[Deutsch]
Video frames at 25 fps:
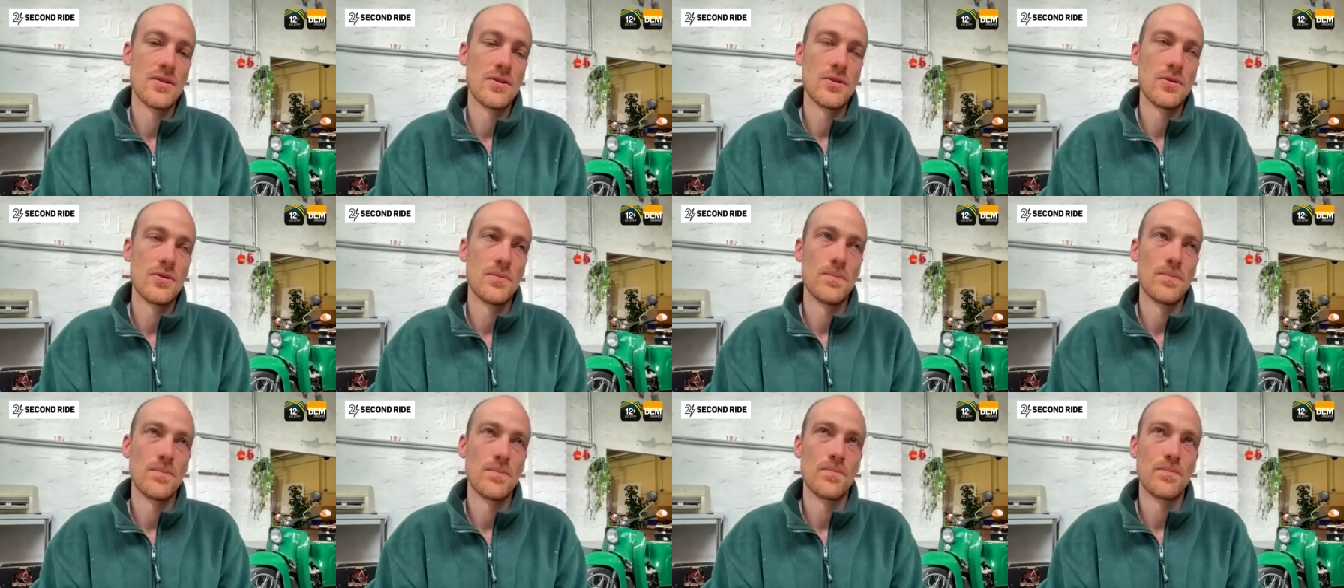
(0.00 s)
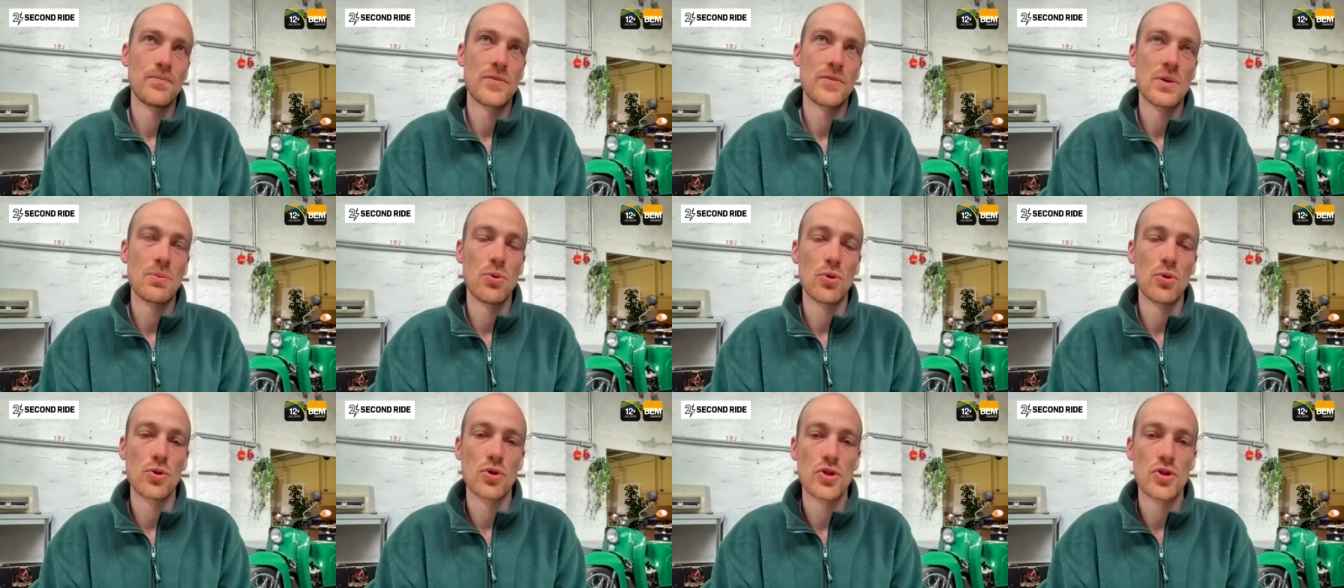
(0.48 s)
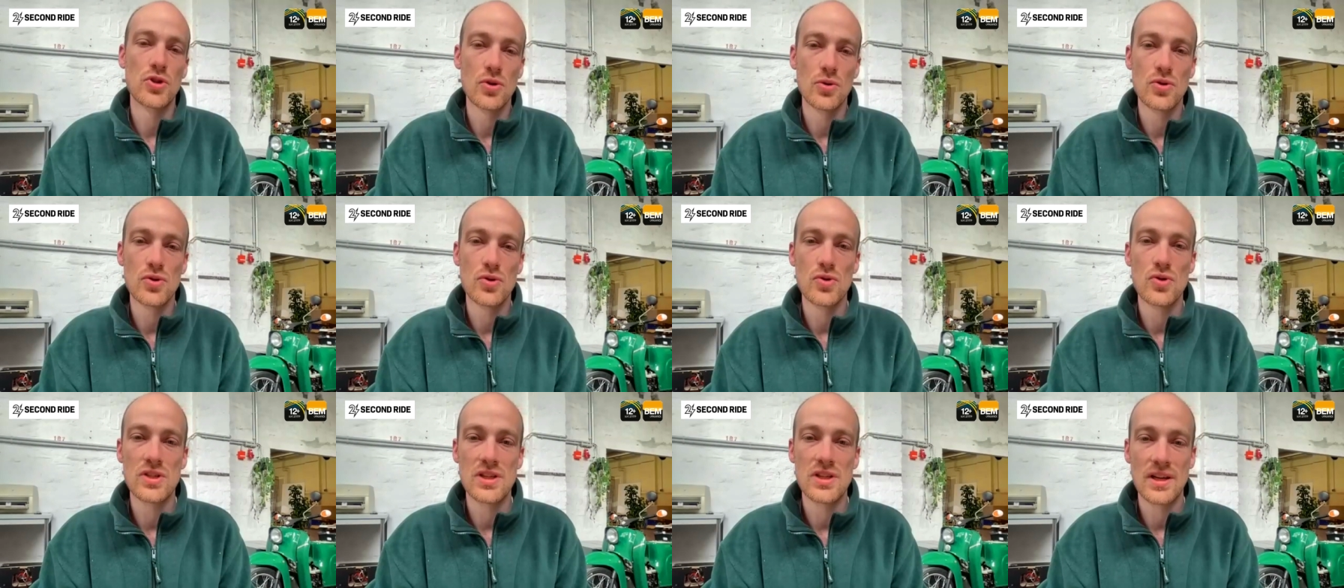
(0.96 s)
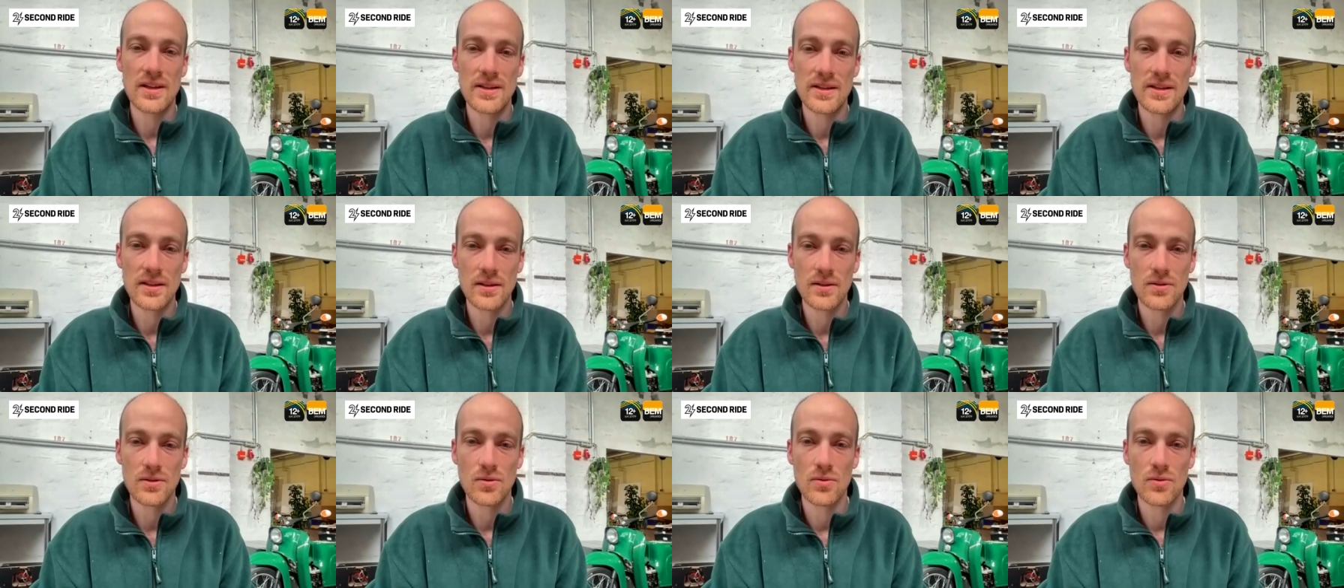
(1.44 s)
ähm, die Produktion zu
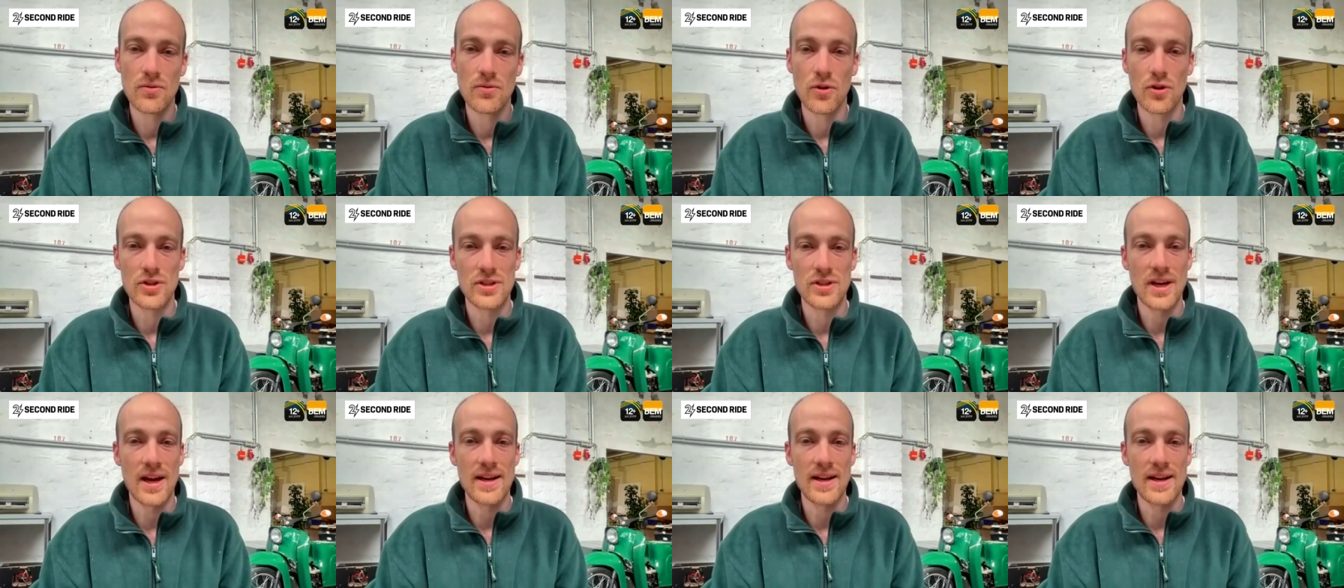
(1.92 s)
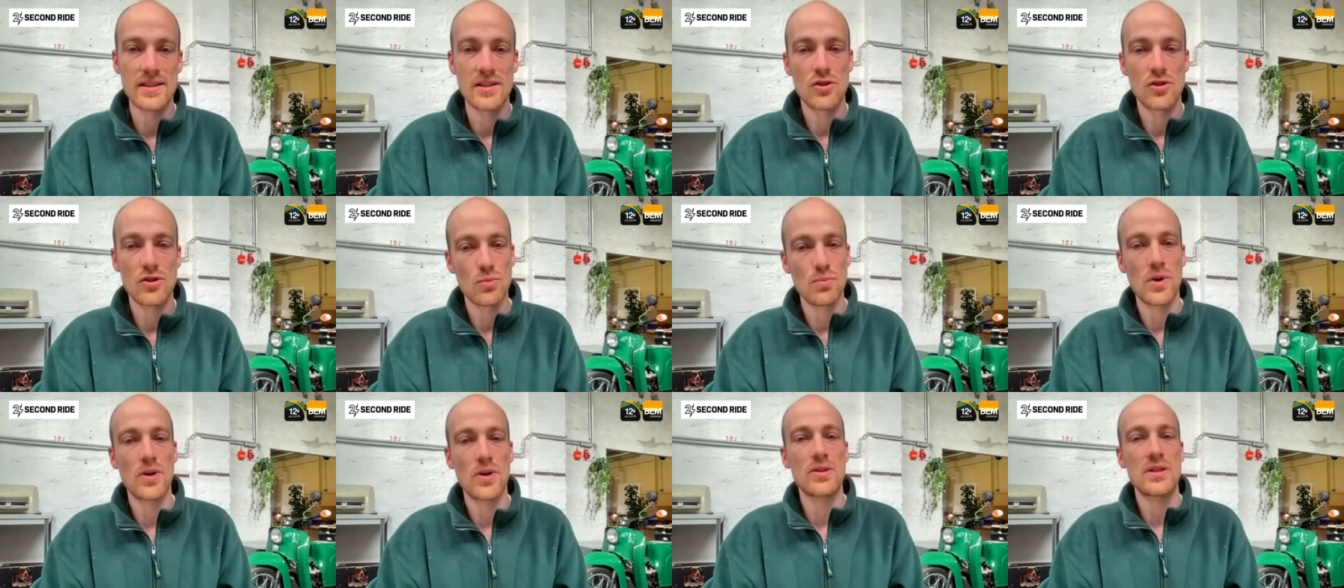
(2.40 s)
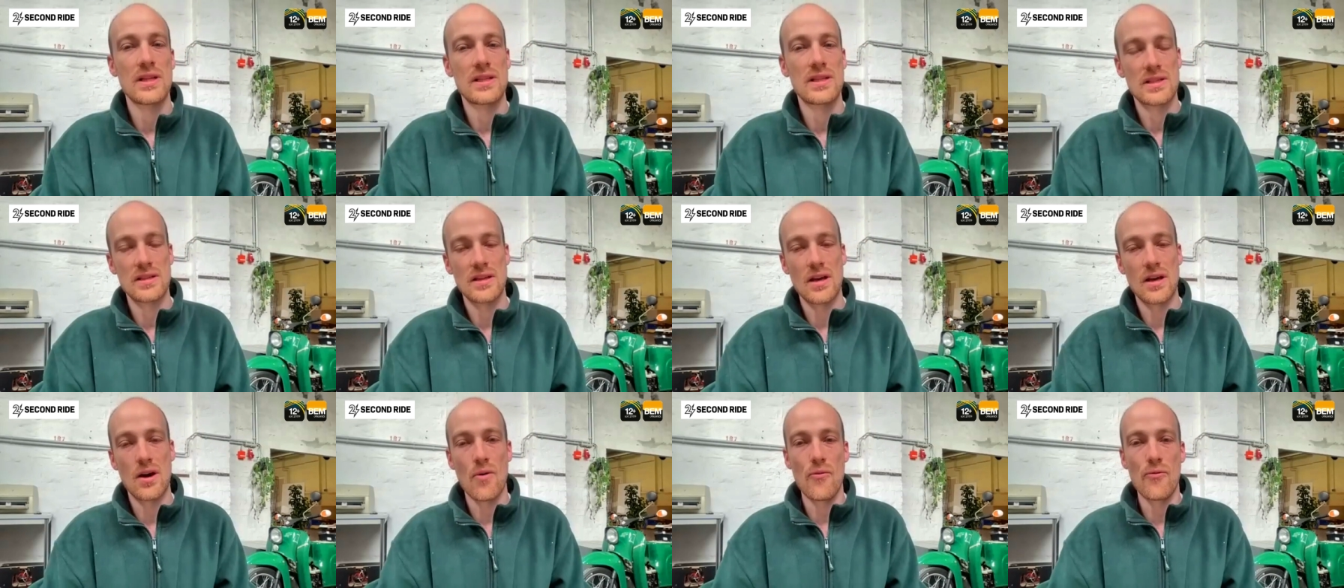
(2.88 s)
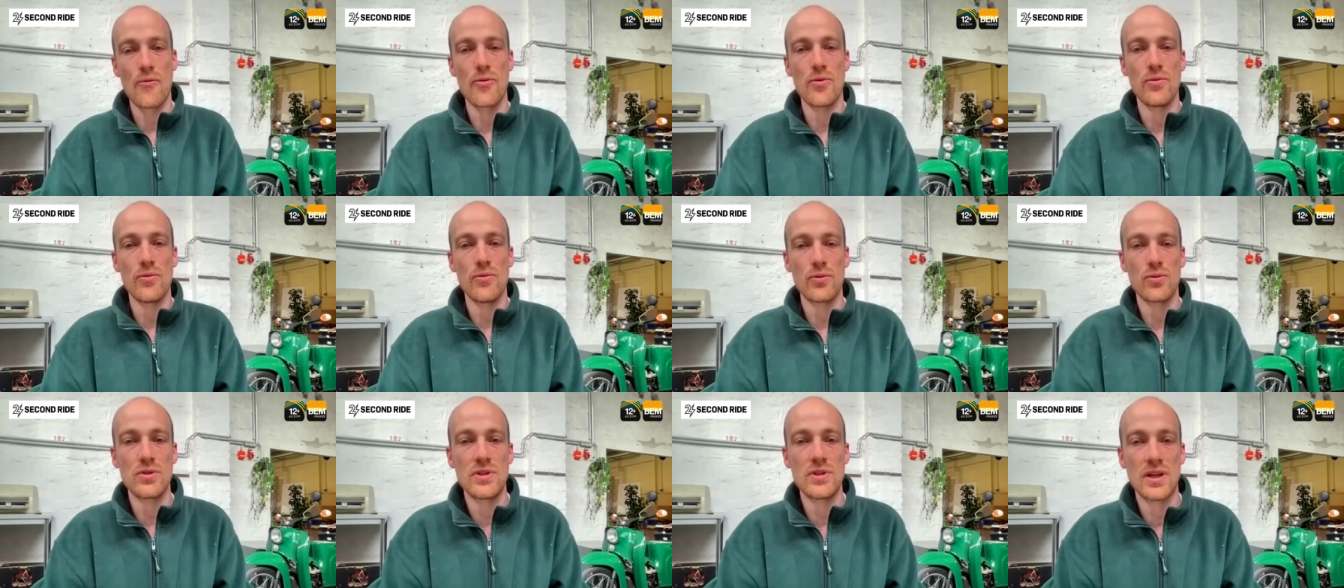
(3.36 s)
skalieren und von 30 Umbausätzen auf
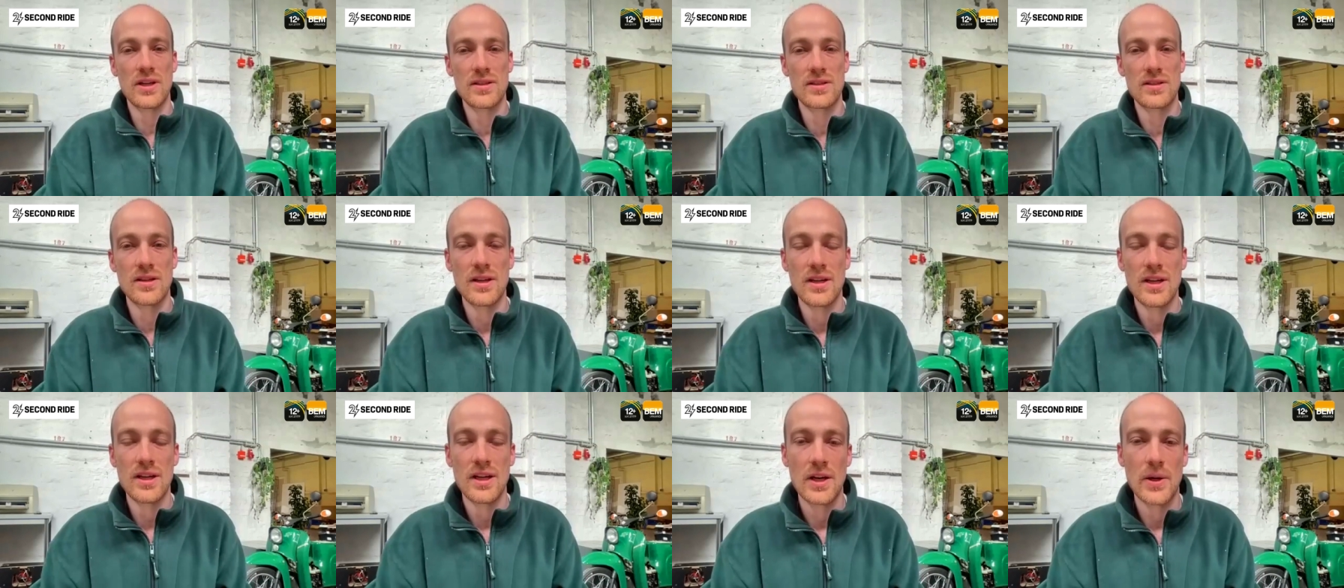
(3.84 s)
500